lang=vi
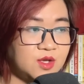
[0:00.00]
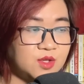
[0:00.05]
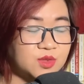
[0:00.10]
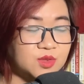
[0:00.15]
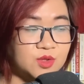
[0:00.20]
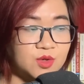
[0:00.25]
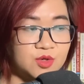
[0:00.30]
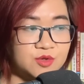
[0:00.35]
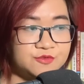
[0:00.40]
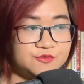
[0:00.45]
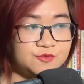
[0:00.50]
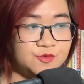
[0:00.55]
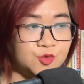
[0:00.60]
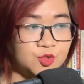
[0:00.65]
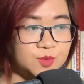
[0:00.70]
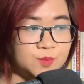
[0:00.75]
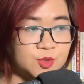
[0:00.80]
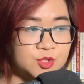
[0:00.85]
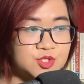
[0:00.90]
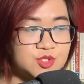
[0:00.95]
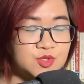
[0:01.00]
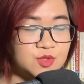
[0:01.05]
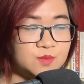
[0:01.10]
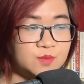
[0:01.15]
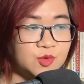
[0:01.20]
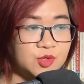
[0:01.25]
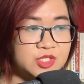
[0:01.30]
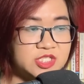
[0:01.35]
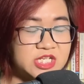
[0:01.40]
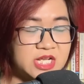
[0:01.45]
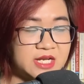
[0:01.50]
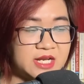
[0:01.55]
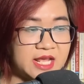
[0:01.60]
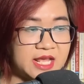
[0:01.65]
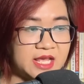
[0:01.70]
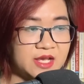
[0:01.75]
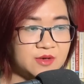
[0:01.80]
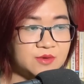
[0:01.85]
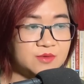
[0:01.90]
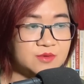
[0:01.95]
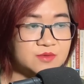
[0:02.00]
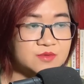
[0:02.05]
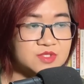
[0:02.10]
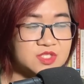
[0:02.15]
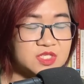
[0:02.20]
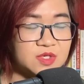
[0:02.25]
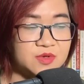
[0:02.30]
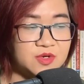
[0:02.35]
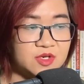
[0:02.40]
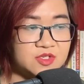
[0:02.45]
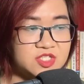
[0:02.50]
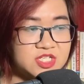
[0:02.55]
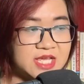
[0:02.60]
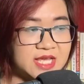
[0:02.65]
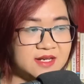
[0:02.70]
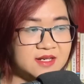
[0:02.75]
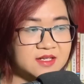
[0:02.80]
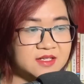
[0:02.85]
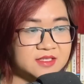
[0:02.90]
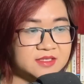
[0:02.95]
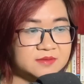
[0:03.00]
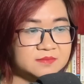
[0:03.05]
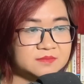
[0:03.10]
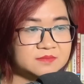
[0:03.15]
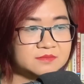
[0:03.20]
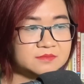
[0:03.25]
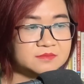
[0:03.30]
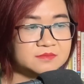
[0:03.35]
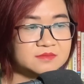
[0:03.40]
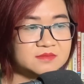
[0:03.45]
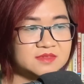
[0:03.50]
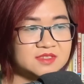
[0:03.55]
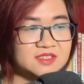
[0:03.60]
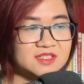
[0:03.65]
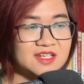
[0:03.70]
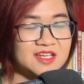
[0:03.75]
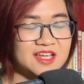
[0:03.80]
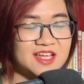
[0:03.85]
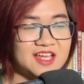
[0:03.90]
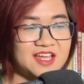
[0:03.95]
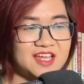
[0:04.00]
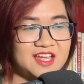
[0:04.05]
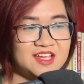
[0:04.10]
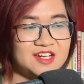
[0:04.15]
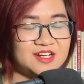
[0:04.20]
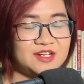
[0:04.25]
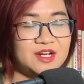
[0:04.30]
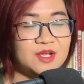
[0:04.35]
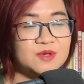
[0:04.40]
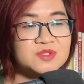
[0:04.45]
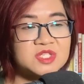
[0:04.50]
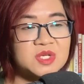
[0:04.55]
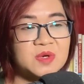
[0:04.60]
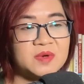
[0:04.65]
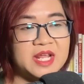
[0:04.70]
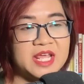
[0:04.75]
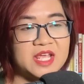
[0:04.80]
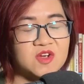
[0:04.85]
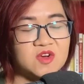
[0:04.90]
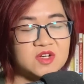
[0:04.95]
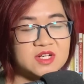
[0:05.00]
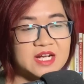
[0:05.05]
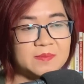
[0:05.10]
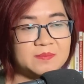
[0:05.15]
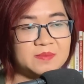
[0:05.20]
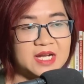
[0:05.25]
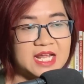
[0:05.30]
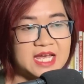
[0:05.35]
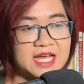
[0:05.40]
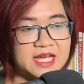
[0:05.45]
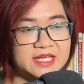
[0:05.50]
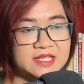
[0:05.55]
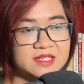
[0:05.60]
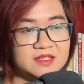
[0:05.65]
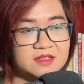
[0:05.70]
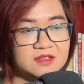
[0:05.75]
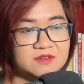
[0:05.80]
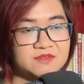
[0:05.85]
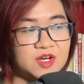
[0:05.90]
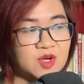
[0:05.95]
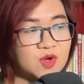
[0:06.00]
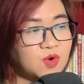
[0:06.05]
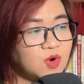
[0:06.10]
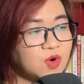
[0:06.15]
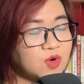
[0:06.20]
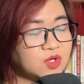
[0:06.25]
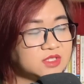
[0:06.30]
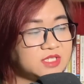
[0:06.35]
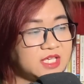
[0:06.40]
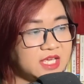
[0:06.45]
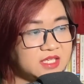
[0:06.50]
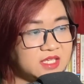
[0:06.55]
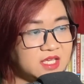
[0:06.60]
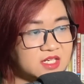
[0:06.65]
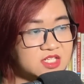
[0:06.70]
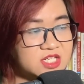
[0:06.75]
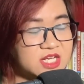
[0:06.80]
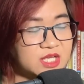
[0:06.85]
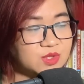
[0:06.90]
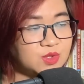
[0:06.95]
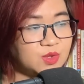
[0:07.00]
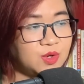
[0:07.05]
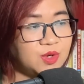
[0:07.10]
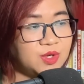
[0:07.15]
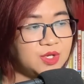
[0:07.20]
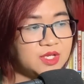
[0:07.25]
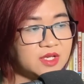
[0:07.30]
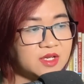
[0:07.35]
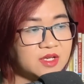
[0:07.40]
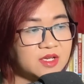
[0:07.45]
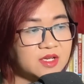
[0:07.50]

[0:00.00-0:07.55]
Tôi phủi một chút bụi trên áo, sau đó trả lời. Nếu sau này còn gặp lại và cô có thể nhận ra tôi,